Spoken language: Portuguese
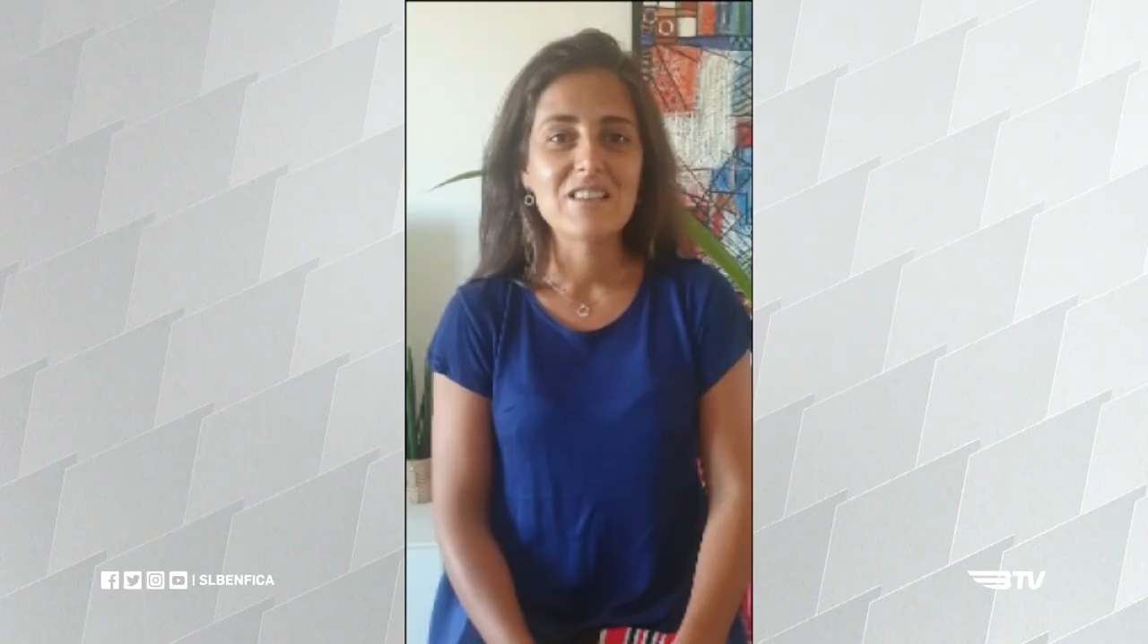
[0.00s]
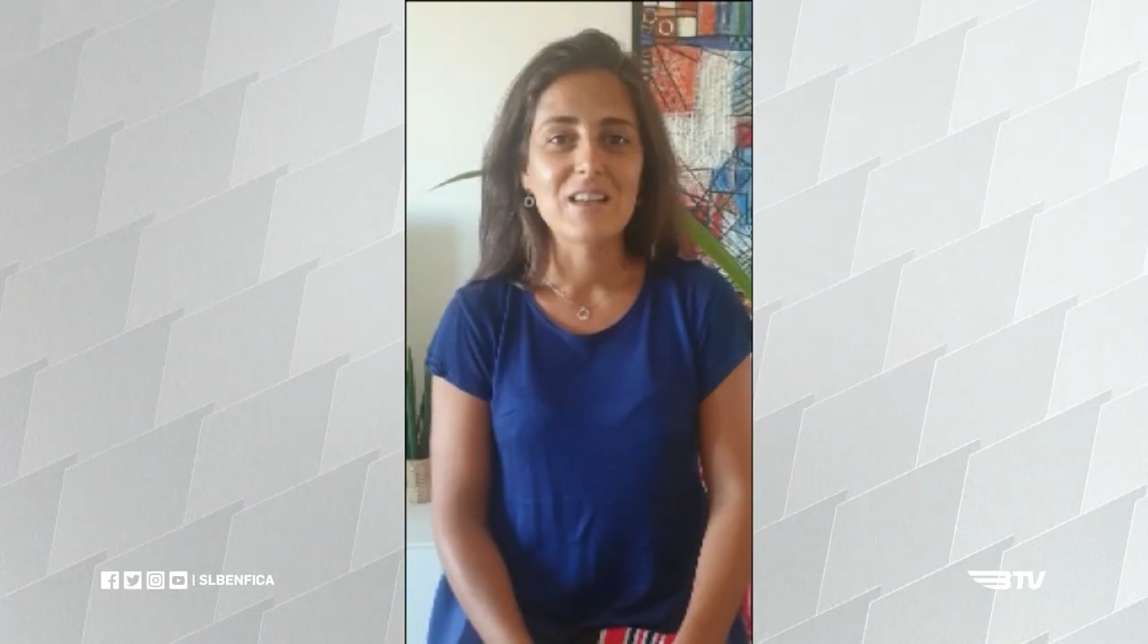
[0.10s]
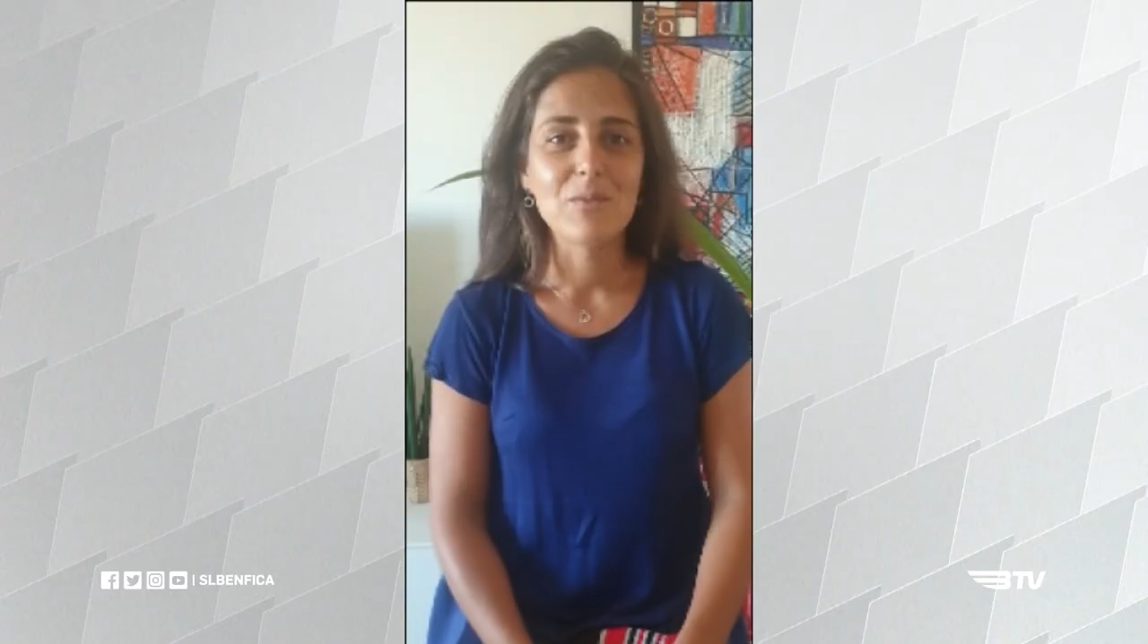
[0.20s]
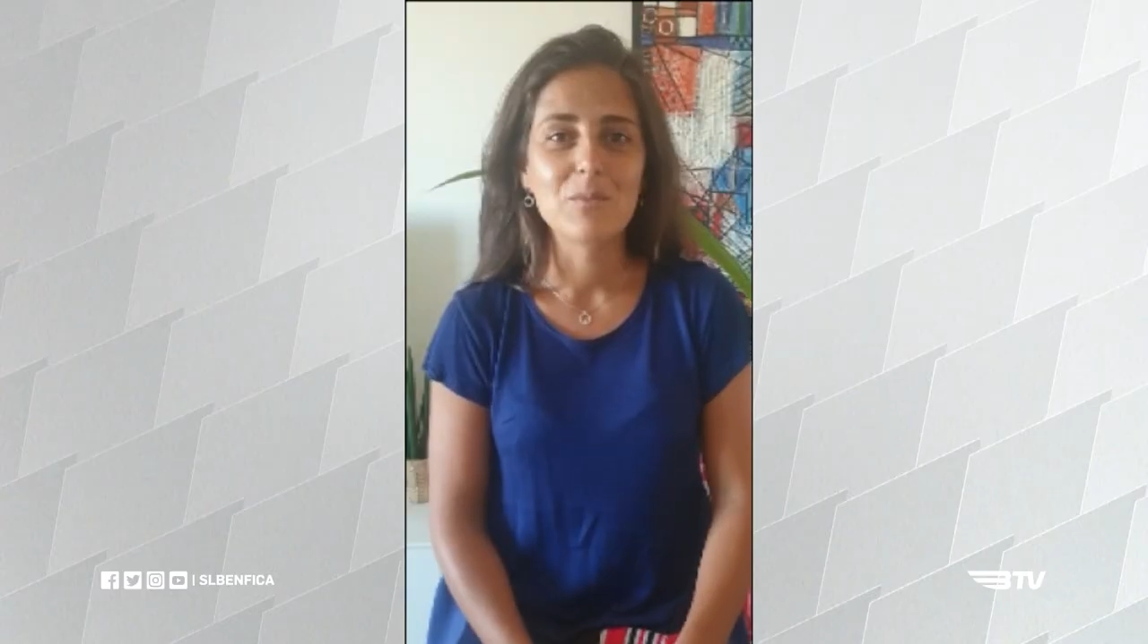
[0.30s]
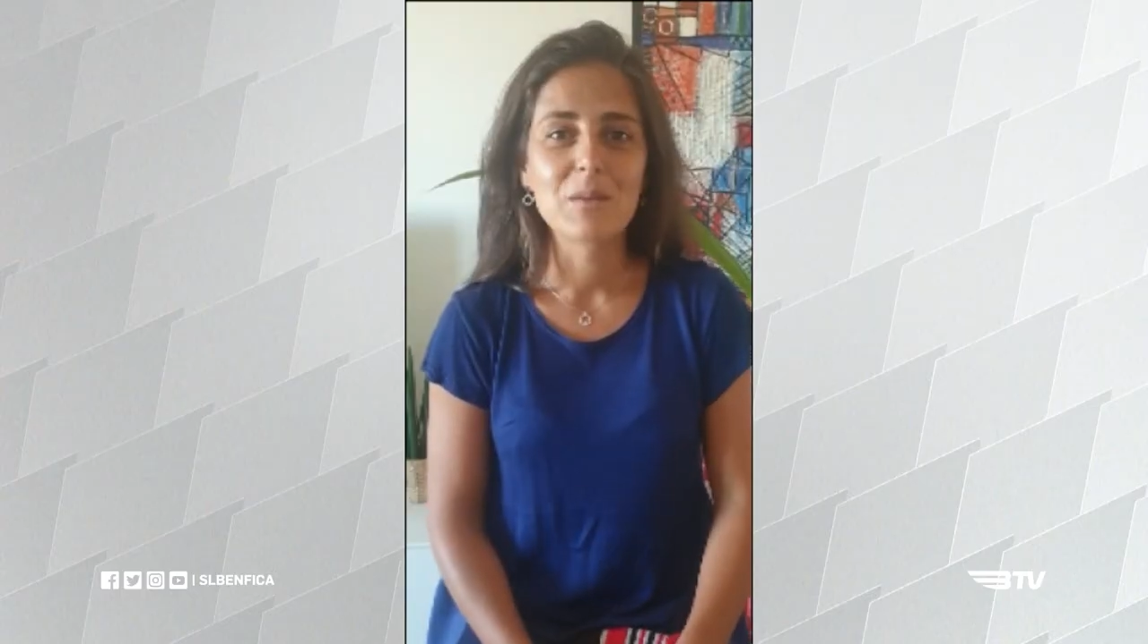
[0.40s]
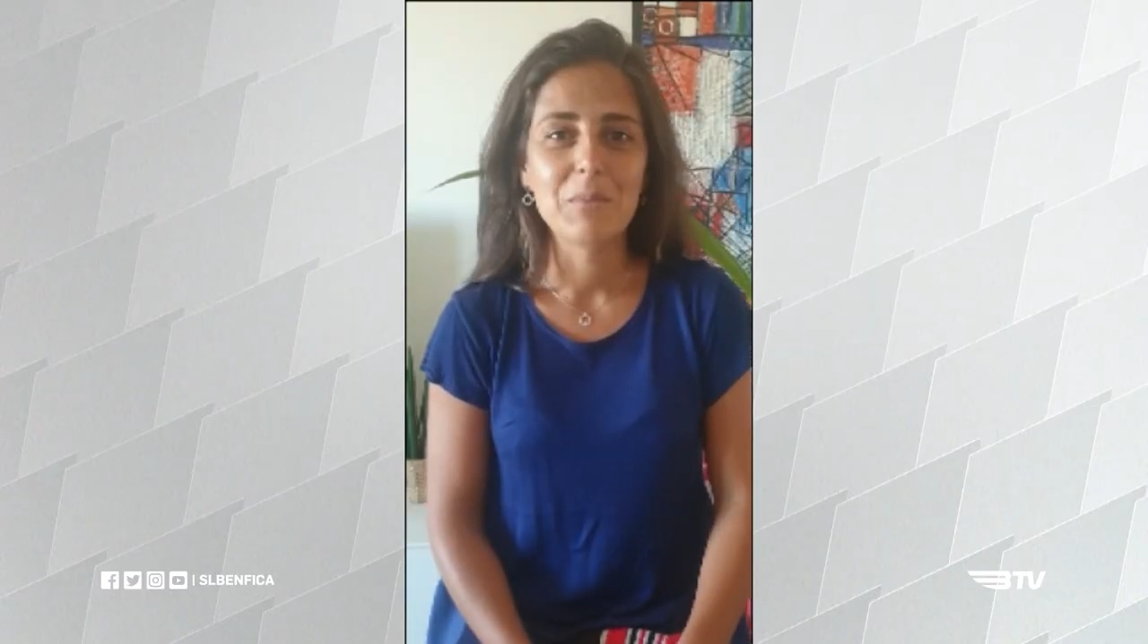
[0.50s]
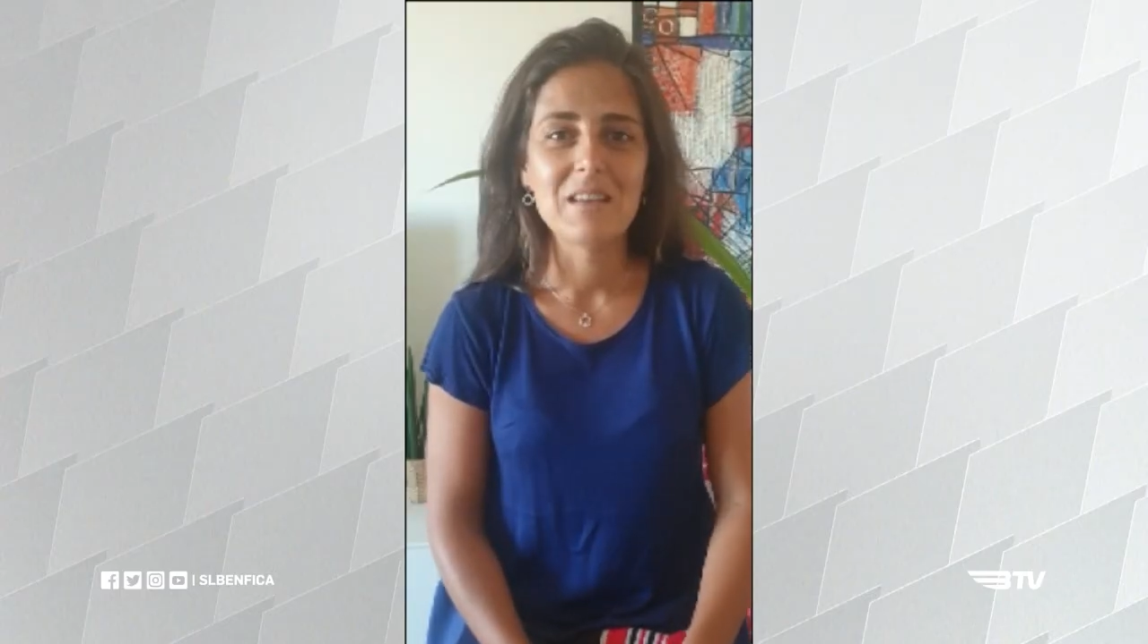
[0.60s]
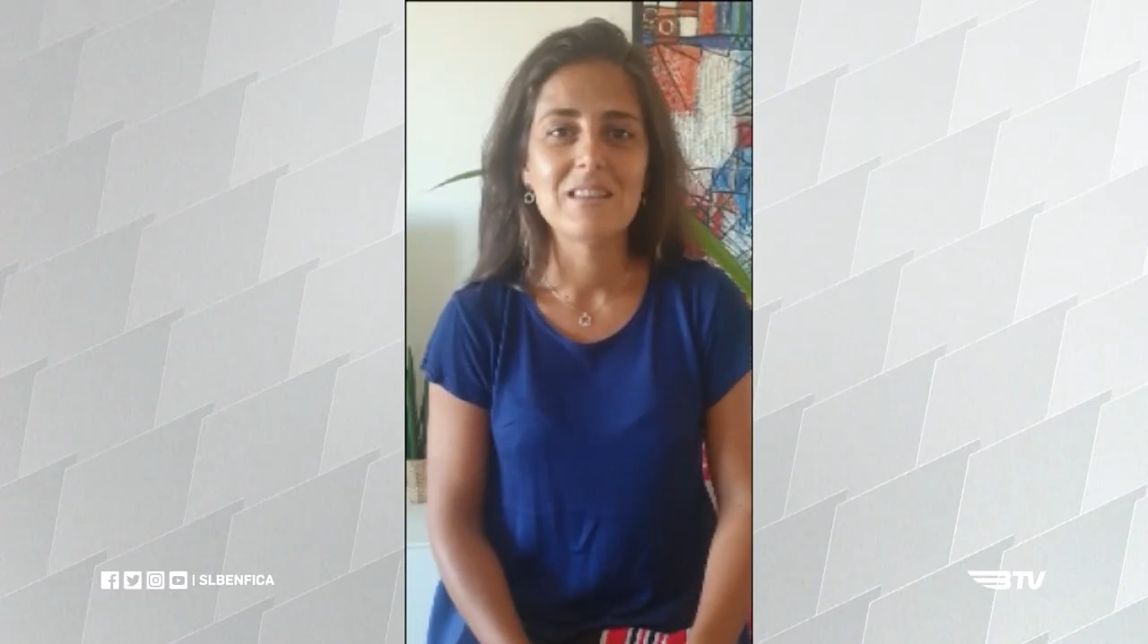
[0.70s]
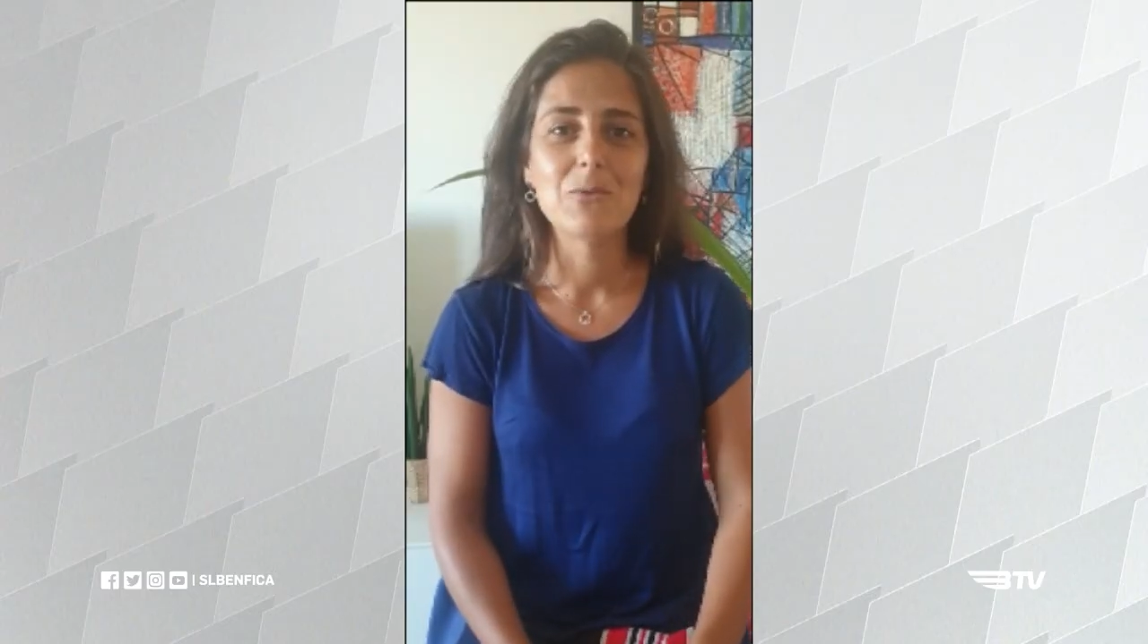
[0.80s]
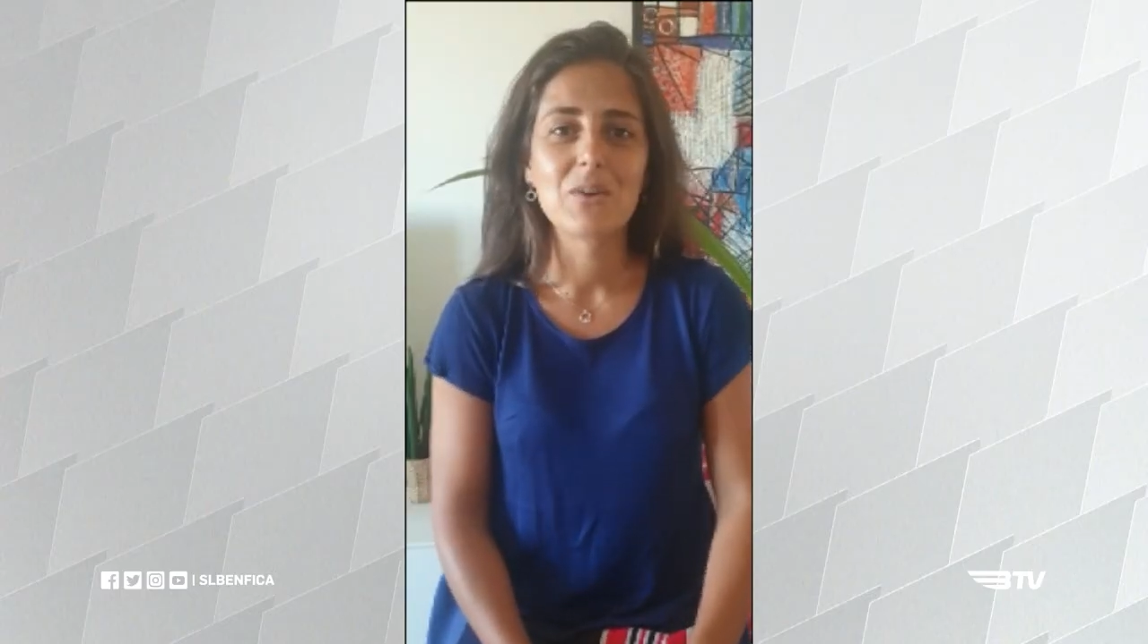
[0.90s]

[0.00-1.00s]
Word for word: que estávamos apenas a